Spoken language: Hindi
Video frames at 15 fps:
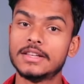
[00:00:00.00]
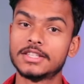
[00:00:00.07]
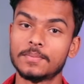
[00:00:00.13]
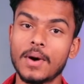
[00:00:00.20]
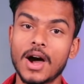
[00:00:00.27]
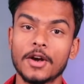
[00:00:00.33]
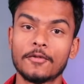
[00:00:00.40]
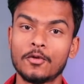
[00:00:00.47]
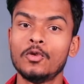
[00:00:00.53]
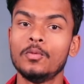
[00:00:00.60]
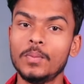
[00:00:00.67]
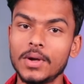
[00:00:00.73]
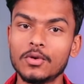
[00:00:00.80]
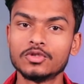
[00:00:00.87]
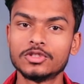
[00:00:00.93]

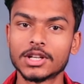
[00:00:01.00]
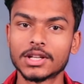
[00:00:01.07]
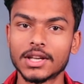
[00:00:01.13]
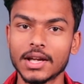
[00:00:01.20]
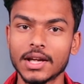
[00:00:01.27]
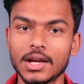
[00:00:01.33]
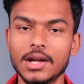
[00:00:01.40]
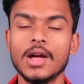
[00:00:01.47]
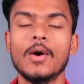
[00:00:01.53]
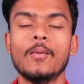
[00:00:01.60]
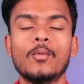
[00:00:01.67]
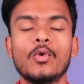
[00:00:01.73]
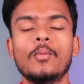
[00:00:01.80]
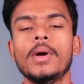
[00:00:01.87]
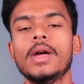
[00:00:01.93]
स्मार्टफोन भी हो सकते हैं वो